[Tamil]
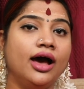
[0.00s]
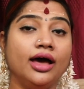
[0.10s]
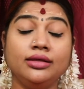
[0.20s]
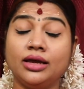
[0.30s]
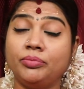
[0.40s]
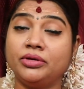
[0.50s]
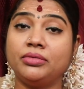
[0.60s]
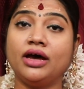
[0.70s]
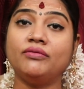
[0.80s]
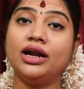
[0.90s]

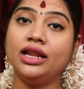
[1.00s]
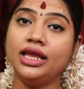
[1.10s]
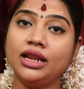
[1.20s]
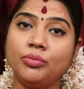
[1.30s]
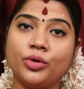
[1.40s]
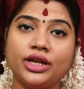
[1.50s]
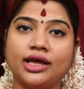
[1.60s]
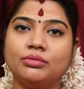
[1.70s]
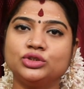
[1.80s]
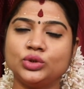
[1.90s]
அதுக்கப்புறமா வெளியில் போய்
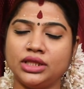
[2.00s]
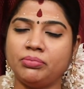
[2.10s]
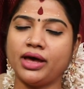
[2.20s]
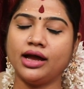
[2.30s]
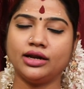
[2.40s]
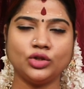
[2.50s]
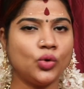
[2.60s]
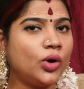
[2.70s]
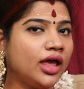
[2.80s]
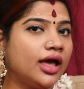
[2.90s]
நாம் சுற்றி
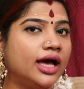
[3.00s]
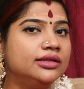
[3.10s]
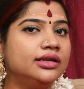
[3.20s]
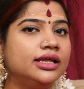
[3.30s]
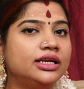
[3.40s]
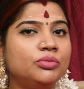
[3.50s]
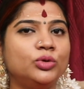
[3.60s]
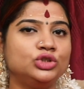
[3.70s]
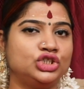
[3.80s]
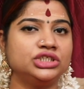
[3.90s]
பார்க்குறதோட அது நின்று
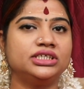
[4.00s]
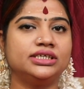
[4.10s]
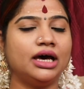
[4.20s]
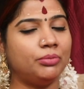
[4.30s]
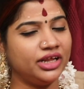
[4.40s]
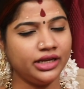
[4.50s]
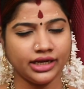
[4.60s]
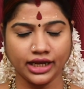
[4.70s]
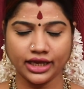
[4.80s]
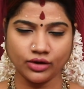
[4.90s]
போச்சு அப்படின்னு
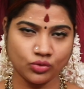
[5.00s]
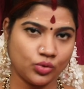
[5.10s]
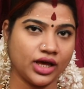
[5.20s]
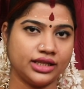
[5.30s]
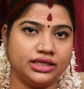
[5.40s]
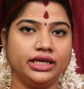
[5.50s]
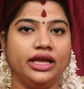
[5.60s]
நினைக்கக்கூடாது